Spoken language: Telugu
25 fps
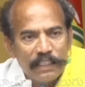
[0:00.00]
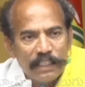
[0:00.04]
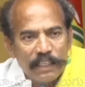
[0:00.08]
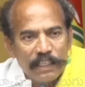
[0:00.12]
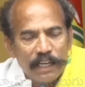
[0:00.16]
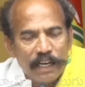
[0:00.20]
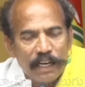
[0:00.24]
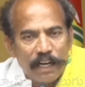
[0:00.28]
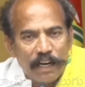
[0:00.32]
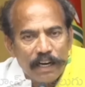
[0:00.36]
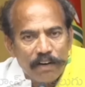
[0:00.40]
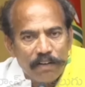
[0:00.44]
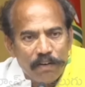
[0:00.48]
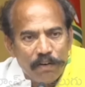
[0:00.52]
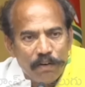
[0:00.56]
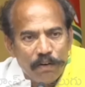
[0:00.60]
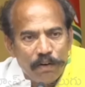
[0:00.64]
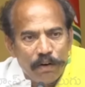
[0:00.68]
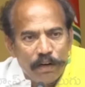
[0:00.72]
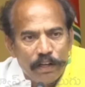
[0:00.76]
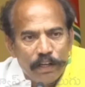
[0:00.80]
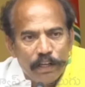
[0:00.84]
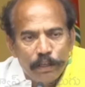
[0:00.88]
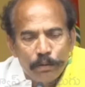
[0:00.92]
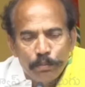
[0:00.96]
అధికారంలో
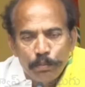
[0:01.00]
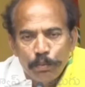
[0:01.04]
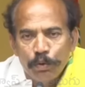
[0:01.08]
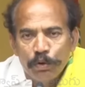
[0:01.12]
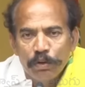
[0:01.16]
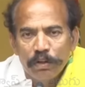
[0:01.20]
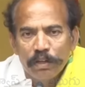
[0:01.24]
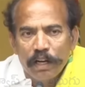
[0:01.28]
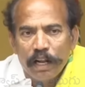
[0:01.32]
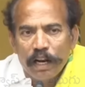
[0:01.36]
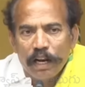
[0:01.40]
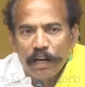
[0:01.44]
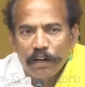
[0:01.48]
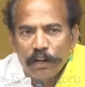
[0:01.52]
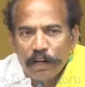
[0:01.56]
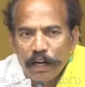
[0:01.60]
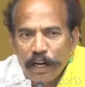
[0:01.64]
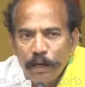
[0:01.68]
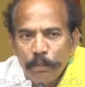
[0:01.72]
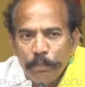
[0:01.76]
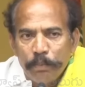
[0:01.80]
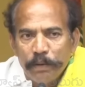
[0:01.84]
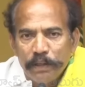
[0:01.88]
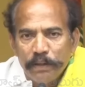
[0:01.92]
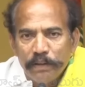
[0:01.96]
లేని మూడు నెలలు
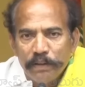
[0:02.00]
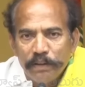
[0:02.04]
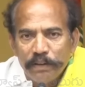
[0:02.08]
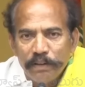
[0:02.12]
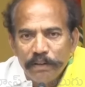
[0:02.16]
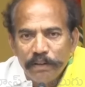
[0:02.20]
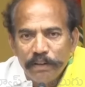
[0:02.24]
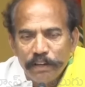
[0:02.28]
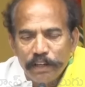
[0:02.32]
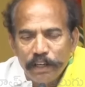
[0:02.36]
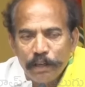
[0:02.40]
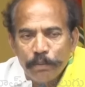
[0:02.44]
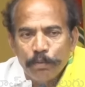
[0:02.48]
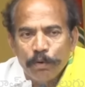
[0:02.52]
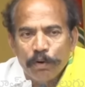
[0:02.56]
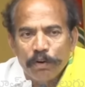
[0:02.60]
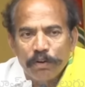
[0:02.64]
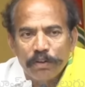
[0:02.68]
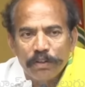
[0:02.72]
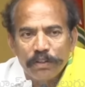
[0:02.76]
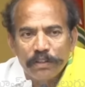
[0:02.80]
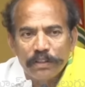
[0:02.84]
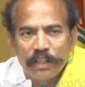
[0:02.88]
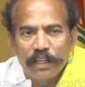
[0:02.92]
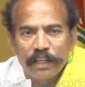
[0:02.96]
కలిపి రేపు
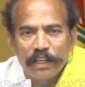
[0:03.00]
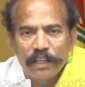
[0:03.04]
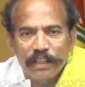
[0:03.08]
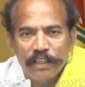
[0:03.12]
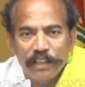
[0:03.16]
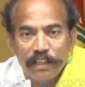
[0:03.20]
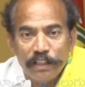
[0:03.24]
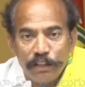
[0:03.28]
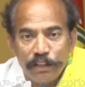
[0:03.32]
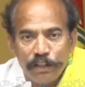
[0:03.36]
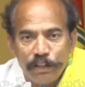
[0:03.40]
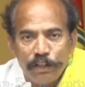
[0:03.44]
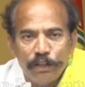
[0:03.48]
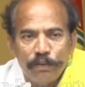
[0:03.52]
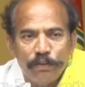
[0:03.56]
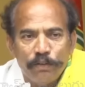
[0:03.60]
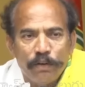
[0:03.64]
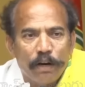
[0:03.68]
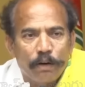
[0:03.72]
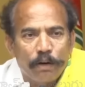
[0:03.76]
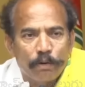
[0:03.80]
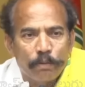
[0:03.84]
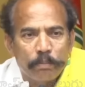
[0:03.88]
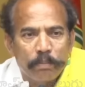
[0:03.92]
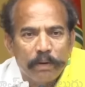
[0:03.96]
ఒకటో తారీఖున ఏడు
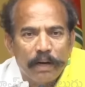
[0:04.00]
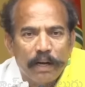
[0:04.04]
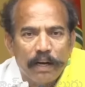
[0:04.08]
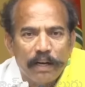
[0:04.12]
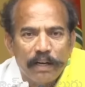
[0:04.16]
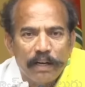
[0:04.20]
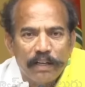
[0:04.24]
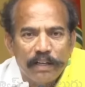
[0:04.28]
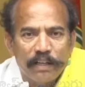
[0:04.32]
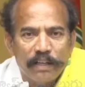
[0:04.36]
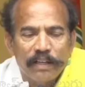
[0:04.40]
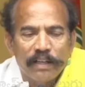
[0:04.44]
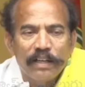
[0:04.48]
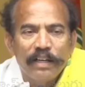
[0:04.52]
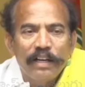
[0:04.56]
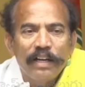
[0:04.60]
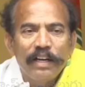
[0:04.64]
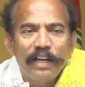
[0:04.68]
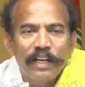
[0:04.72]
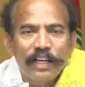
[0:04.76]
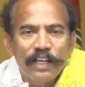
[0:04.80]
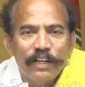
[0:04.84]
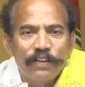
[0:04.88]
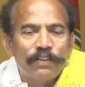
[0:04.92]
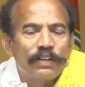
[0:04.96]
వేల రూపాయలని
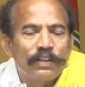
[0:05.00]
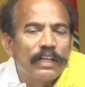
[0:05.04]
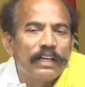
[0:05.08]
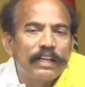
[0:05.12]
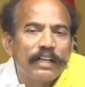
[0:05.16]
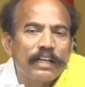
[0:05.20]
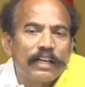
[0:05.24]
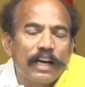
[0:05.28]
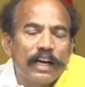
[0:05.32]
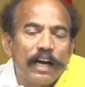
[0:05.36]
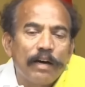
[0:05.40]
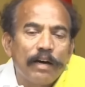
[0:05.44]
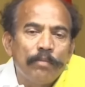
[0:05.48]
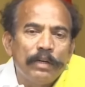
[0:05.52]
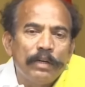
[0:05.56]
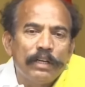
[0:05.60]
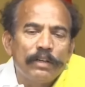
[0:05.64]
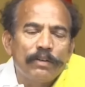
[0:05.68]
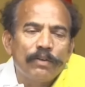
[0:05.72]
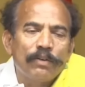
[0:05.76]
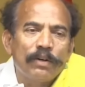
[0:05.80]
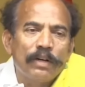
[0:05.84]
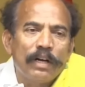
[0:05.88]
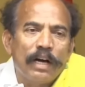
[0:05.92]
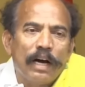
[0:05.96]
ఇవ్వడానికి
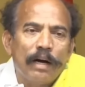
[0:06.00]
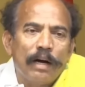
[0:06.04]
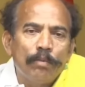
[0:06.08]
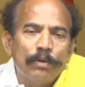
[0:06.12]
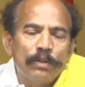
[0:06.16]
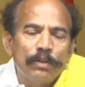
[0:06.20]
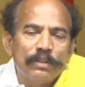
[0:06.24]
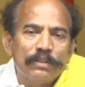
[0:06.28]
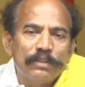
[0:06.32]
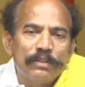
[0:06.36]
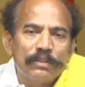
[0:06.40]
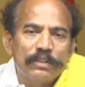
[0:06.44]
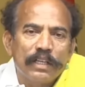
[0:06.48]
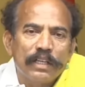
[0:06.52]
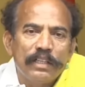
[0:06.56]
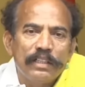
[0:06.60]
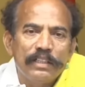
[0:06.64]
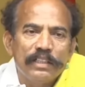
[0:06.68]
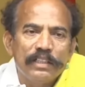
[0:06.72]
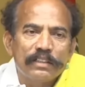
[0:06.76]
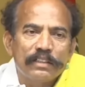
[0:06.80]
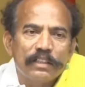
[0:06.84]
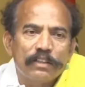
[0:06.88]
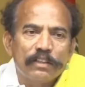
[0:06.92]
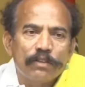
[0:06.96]
కేబినెట్ కూడా ఆమోదం
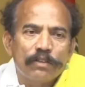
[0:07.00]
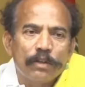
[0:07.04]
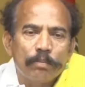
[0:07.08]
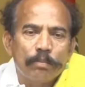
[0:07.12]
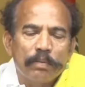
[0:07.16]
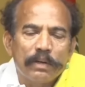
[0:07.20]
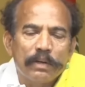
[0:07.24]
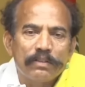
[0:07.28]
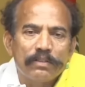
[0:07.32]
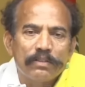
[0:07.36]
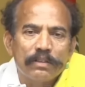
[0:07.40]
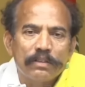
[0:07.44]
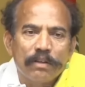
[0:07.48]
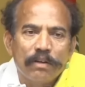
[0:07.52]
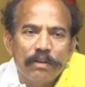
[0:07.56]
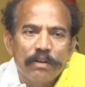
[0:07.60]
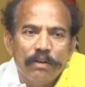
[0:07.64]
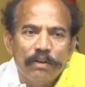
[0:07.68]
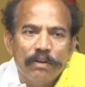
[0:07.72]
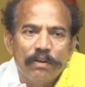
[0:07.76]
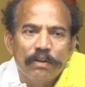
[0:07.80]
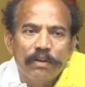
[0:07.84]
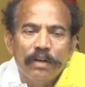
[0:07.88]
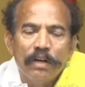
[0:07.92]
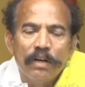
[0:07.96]
తెలియజేసినటువంటి
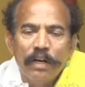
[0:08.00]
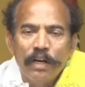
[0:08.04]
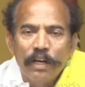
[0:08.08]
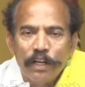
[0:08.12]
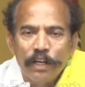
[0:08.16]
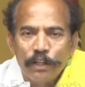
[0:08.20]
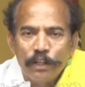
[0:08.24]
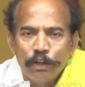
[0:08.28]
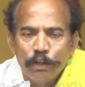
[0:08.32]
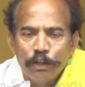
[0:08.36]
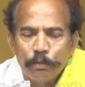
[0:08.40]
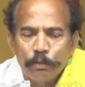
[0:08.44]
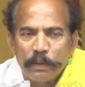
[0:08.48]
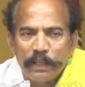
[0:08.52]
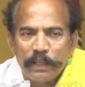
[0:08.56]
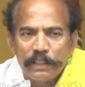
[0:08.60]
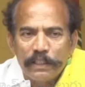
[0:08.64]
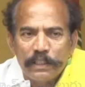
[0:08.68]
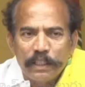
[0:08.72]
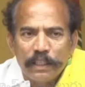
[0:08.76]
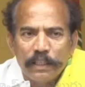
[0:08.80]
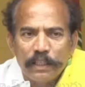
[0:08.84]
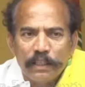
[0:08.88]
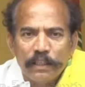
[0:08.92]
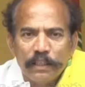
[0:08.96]
పరిస్థితుల్లో ఈరోజు
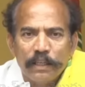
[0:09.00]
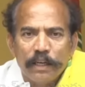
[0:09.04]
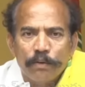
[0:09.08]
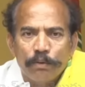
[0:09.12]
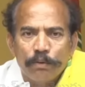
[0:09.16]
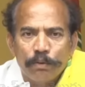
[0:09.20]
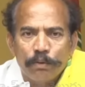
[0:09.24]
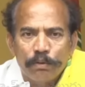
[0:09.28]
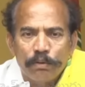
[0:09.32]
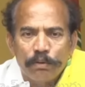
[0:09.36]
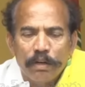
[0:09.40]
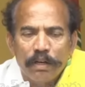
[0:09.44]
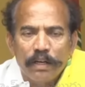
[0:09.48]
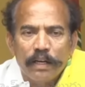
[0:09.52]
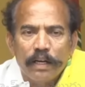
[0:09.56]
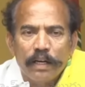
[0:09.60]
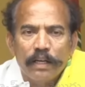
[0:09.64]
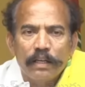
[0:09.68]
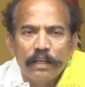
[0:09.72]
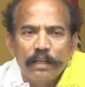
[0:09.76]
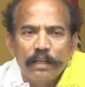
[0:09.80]
ప్రత్యేకంగా వృద్ధులు